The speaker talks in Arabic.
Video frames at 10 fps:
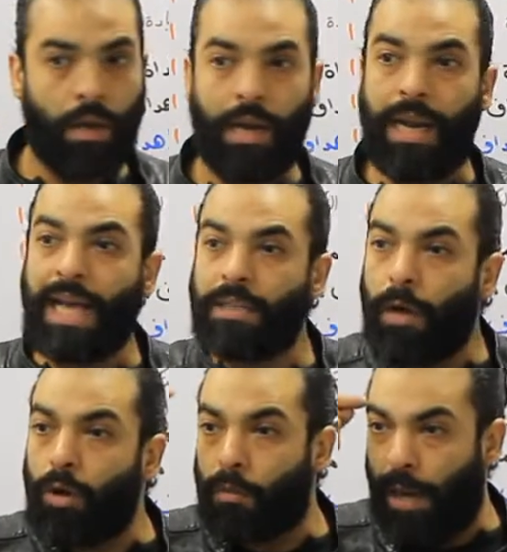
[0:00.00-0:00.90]
لازم
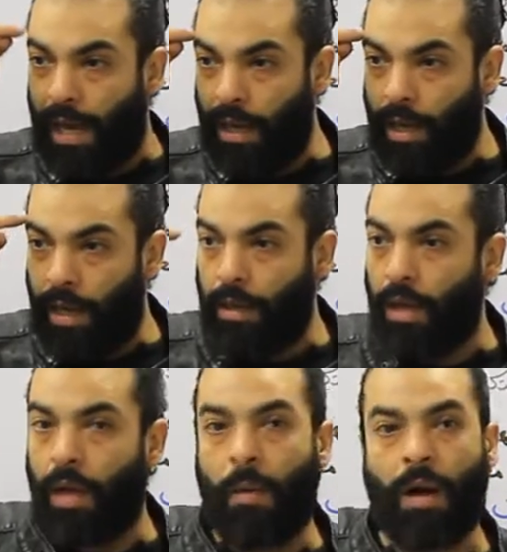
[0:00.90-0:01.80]
اخد بالي ان
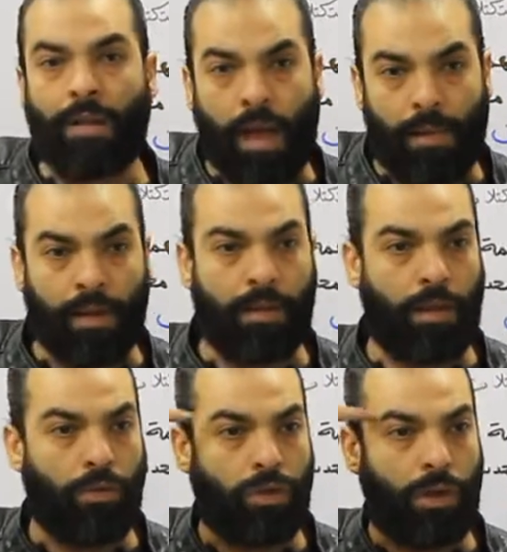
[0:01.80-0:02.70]
الامارات عملت
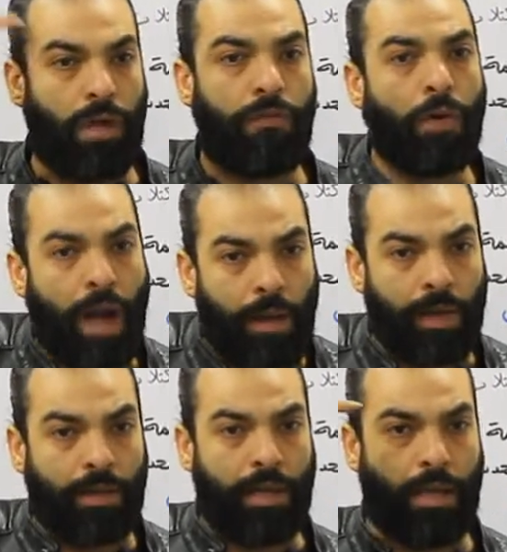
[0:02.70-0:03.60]
كده وسنغافوره
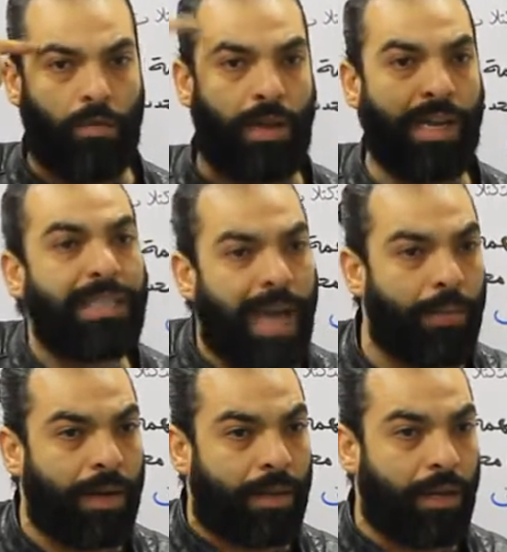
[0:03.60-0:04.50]
عملت كده وماليزيا
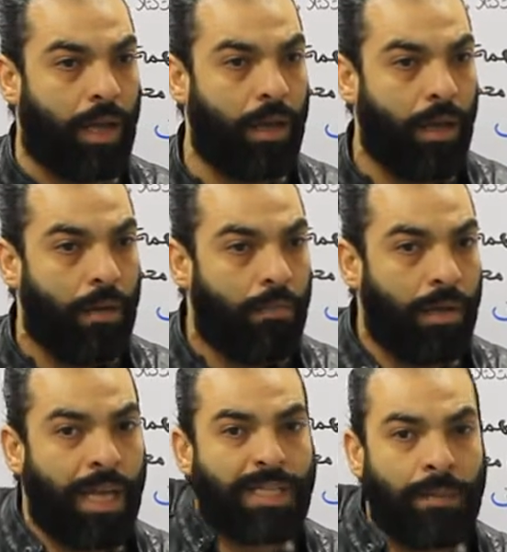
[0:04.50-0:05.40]
عملت كده من
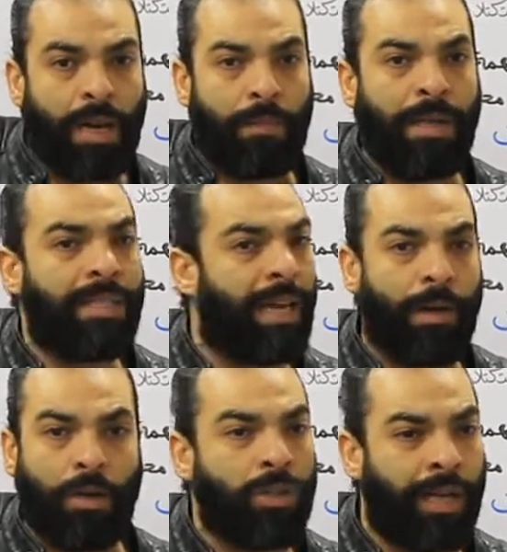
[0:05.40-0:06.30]
الناس دي من 40 سنه ما
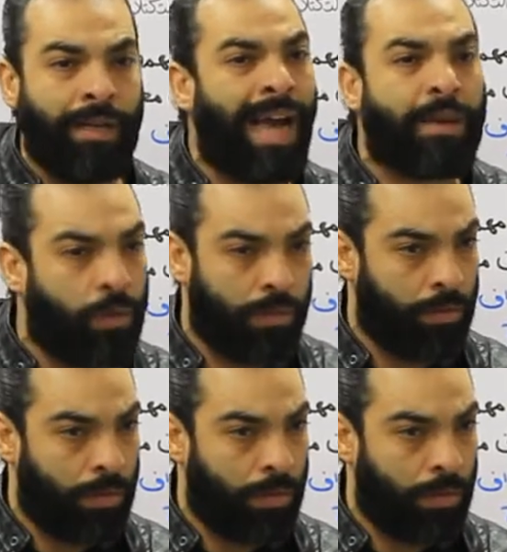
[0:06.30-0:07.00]
كانوش لاقيين ياكلوا